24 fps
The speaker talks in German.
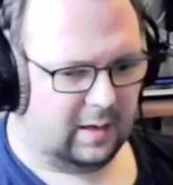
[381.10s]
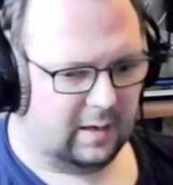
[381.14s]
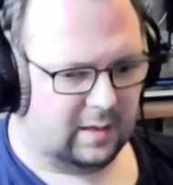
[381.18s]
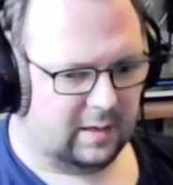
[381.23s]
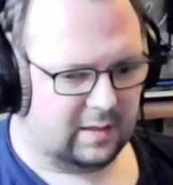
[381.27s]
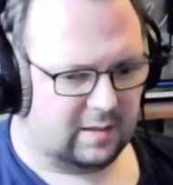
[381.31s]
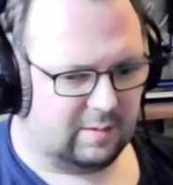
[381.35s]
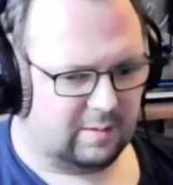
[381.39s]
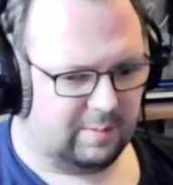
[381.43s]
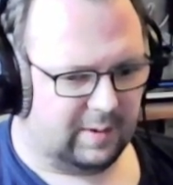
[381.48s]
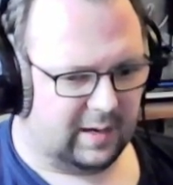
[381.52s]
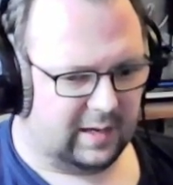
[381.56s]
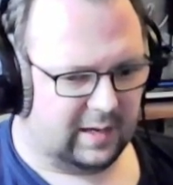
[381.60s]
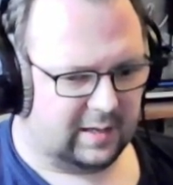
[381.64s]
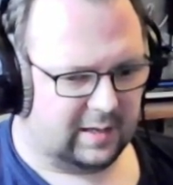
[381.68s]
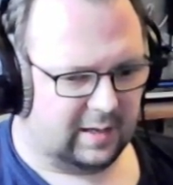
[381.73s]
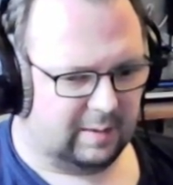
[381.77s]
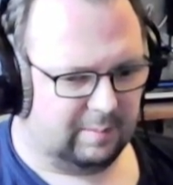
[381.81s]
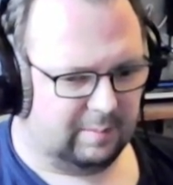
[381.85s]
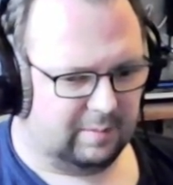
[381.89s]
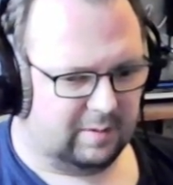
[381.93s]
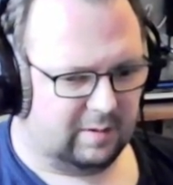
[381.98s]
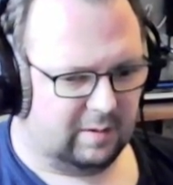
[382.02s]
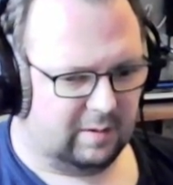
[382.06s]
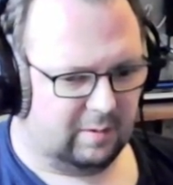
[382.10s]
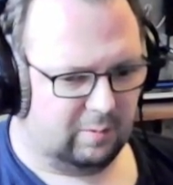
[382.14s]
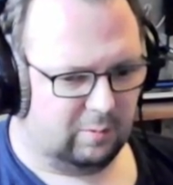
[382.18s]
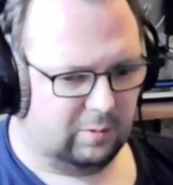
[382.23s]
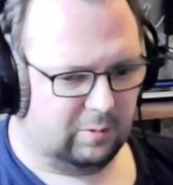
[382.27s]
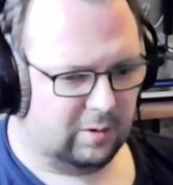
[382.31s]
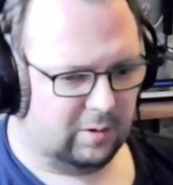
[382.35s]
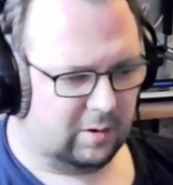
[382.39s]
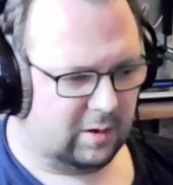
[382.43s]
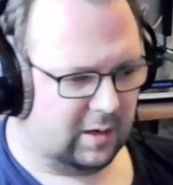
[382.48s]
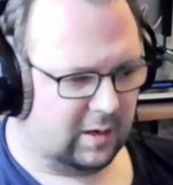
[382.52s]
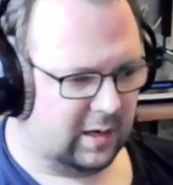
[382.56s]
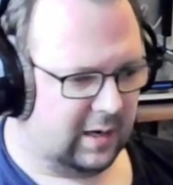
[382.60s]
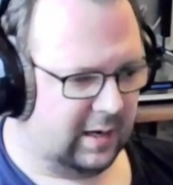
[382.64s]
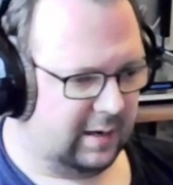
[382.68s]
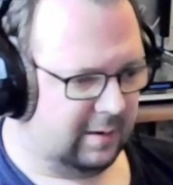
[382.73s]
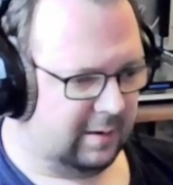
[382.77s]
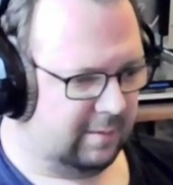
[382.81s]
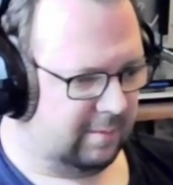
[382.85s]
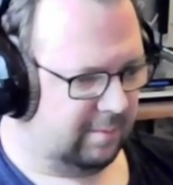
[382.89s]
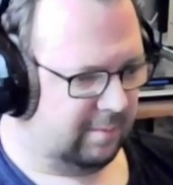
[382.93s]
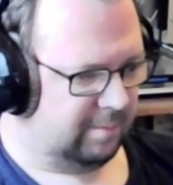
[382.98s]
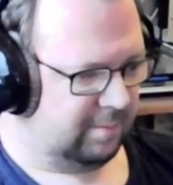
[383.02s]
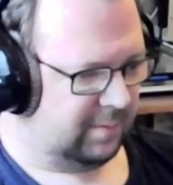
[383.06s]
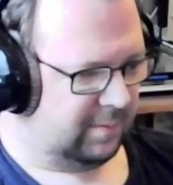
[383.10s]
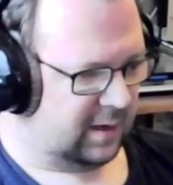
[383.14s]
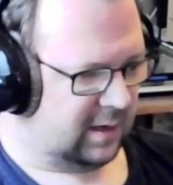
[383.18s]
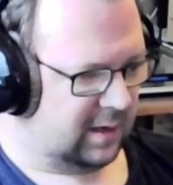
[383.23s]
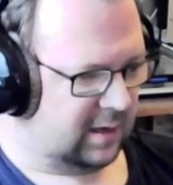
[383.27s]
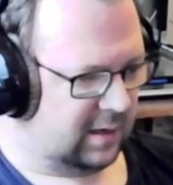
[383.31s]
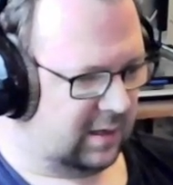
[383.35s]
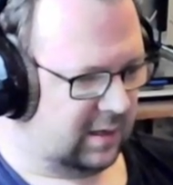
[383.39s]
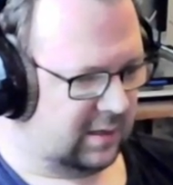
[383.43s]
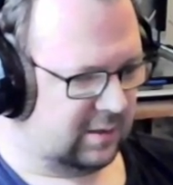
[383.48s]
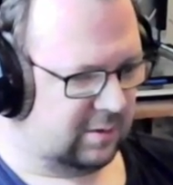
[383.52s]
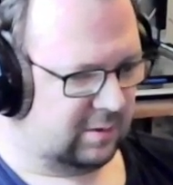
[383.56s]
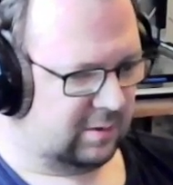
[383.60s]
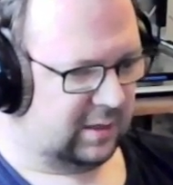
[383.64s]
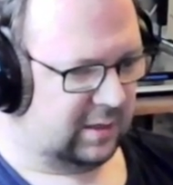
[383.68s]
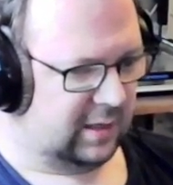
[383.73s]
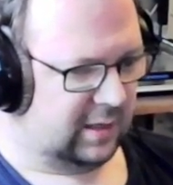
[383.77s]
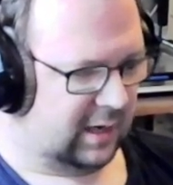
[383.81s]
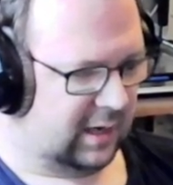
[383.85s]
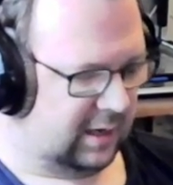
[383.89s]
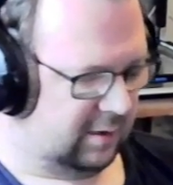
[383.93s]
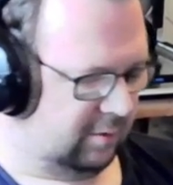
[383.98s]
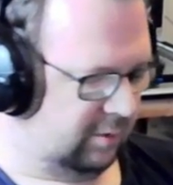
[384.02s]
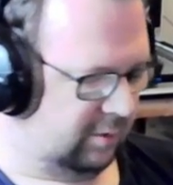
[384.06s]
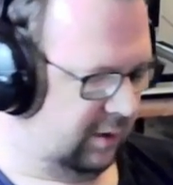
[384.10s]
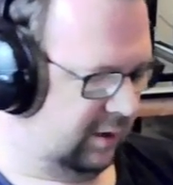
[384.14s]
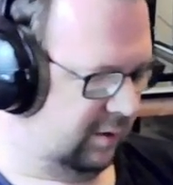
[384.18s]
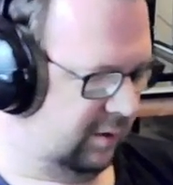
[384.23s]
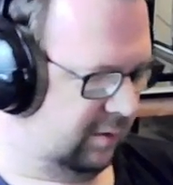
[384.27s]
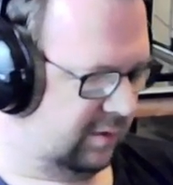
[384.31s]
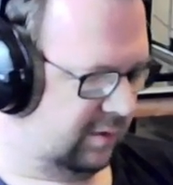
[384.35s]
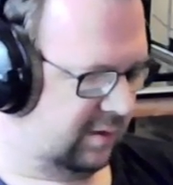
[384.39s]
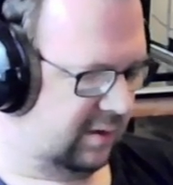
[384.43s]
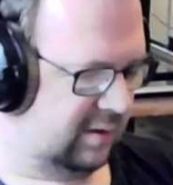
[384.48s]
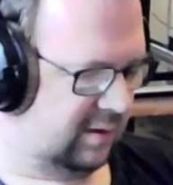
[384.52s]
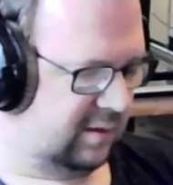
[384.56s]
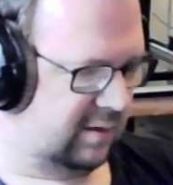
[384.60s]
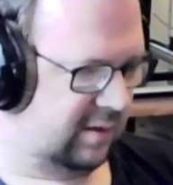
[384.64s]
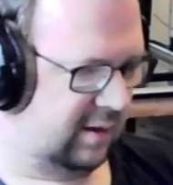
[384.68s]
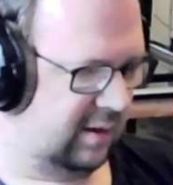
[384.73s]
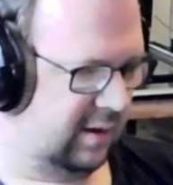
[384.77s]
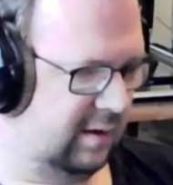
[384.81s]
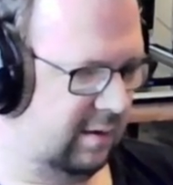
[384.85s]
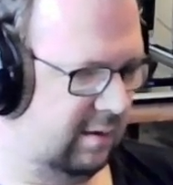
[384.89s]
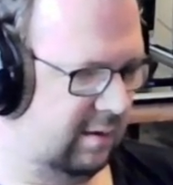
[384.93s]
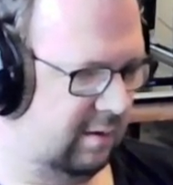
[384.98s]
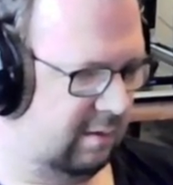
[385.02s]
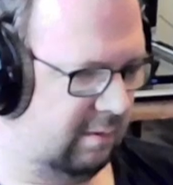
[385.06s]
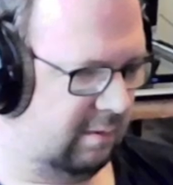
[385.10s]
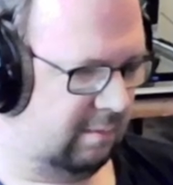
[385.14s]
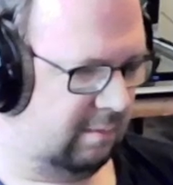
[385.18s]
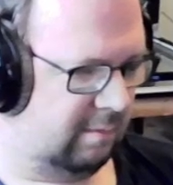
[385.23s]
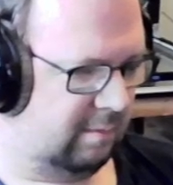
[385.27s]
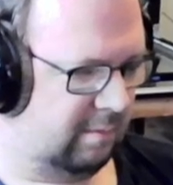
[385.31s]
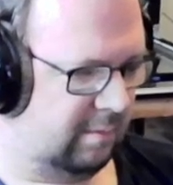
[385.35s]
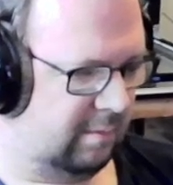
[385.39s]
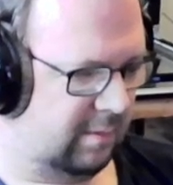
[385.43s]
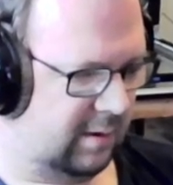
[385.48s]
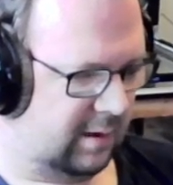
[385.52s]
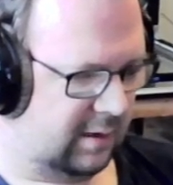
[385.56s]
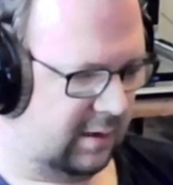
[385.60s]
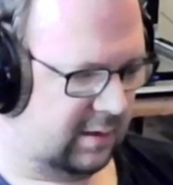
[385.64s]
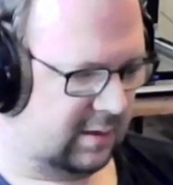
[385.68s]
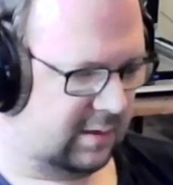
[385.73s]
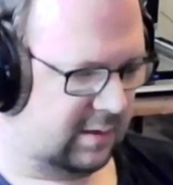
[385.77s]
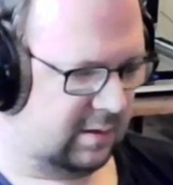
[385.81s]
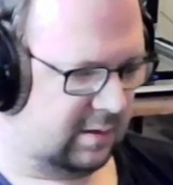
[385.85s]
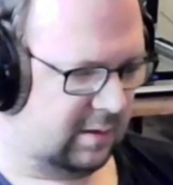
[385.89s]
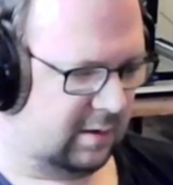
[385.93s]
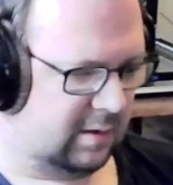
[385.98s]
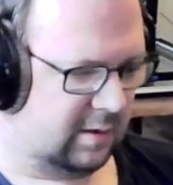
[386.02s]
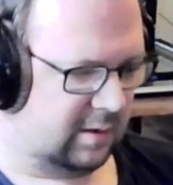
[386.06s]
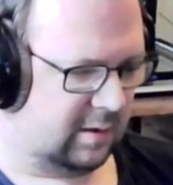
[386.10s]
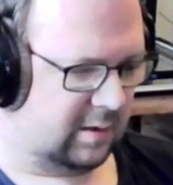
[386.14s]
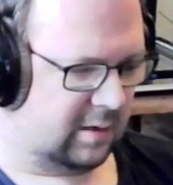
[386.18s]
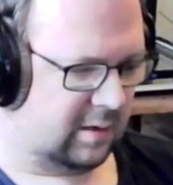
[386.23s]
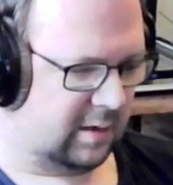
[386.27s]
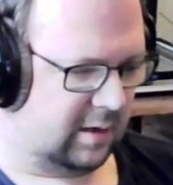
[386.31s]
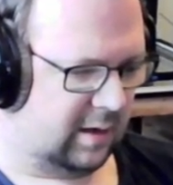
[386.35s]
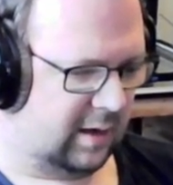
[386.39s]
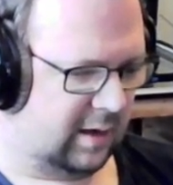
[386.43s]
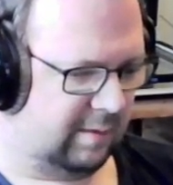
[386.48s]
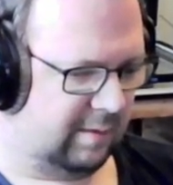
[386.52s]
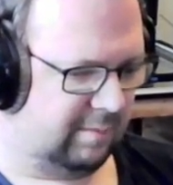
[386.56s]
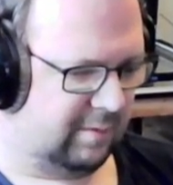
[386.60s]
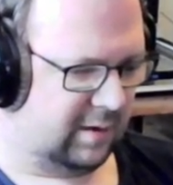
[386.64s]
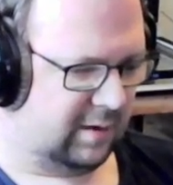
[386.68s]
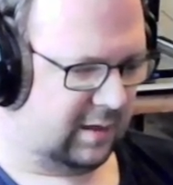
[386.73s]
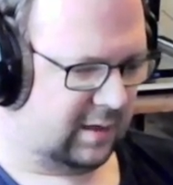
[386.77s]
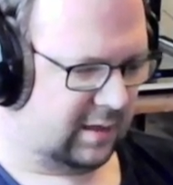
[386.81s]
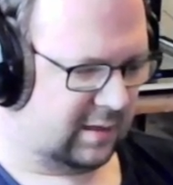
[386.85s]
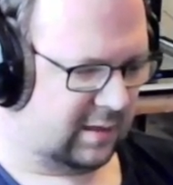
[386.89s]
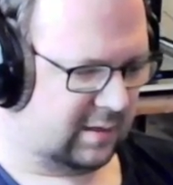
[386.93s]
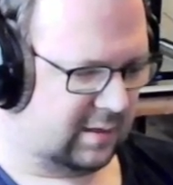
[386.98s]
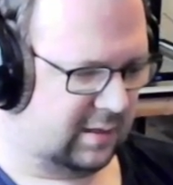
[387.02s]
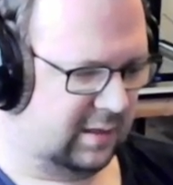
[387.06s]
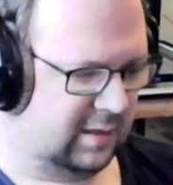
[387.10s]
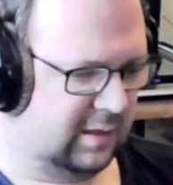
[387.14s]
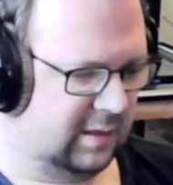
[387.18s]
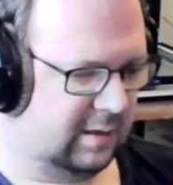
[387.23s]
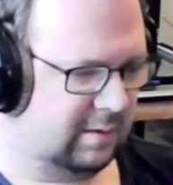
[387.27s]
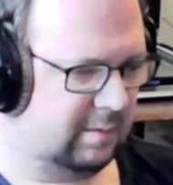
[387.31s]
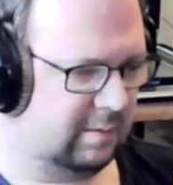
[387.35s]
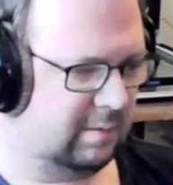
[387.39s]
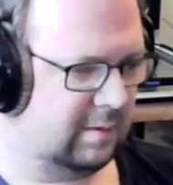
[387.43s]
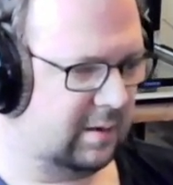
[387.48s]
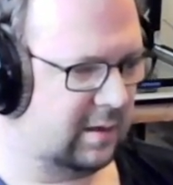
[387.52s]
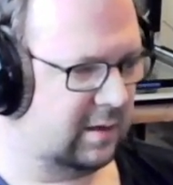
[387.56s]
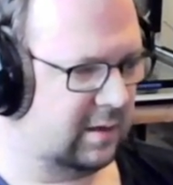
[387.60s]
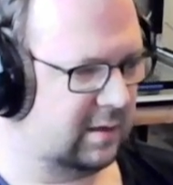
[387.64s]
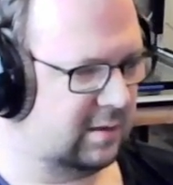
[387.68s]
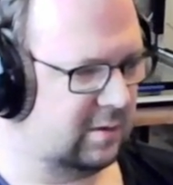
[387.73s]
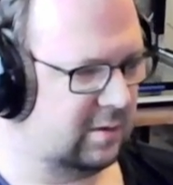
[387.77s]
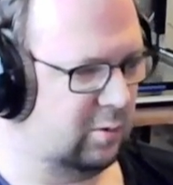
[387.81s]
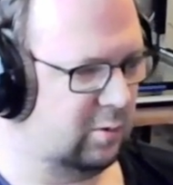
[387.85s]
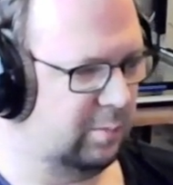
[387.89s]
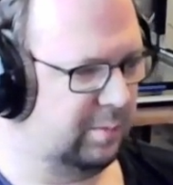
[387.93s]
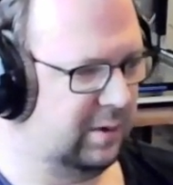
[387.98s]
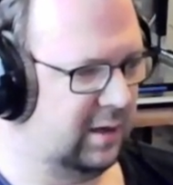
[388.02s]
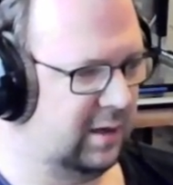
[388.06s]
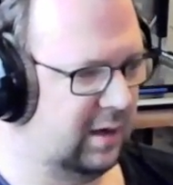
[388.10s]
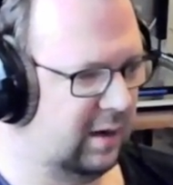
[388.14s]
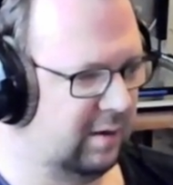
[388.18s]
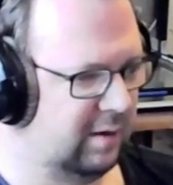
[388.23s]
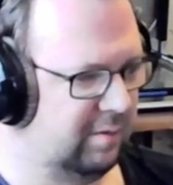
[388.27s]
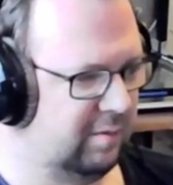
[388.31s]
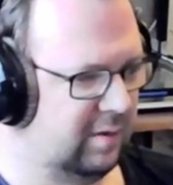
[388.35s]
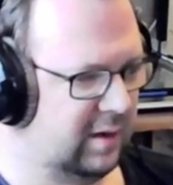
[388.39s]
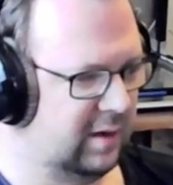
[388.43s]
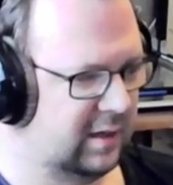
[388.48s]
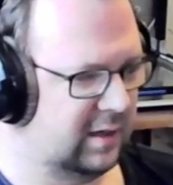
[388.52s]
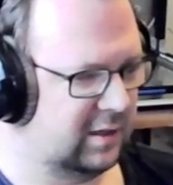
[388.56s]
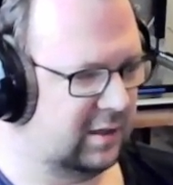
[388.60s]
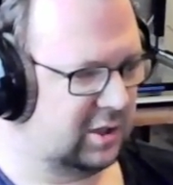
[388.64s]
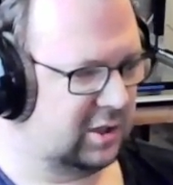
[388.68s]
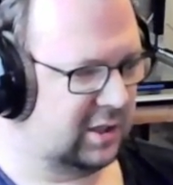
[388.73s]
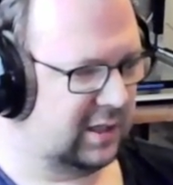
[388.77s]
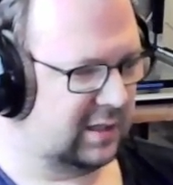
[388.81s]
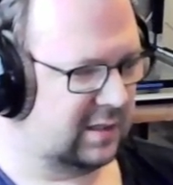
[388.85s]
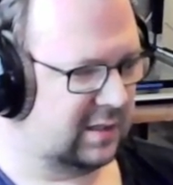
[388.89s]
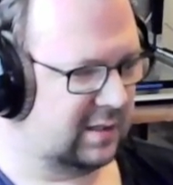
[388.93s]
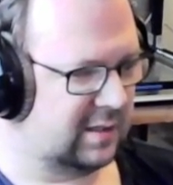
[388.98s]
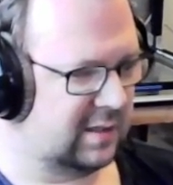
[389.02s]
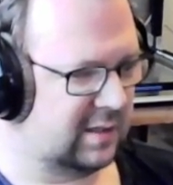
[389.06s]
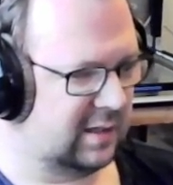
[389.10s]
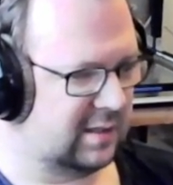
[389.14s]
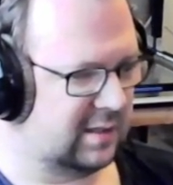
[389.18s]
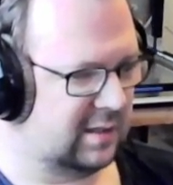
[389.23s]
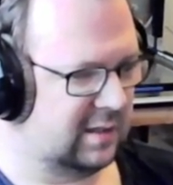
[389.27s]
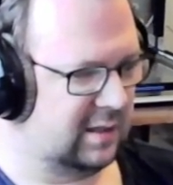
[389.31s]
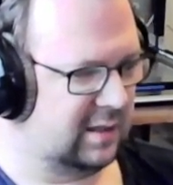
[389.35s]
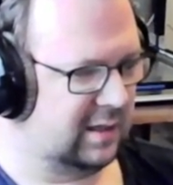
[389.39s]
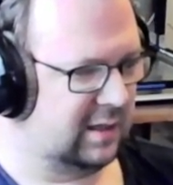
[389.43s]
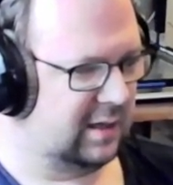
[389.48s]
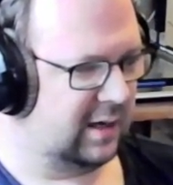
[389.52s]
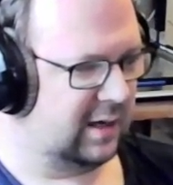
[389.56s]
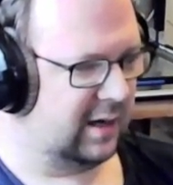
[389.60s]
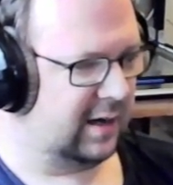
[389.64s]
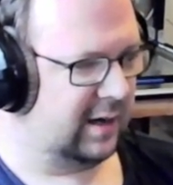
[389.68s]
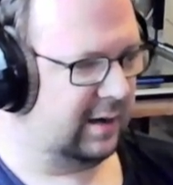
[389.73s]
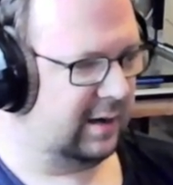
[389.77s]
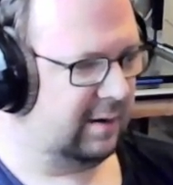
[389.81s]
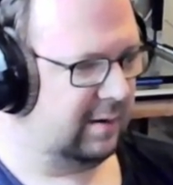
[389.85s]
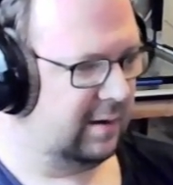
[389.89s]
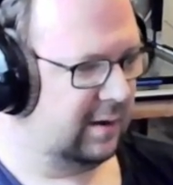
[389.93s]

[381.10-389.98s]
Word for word: zweite MCU noch rein, also die Arduino CC. So, dann haben wir das hier. Das kopieren wir anstatt dessen hier rein.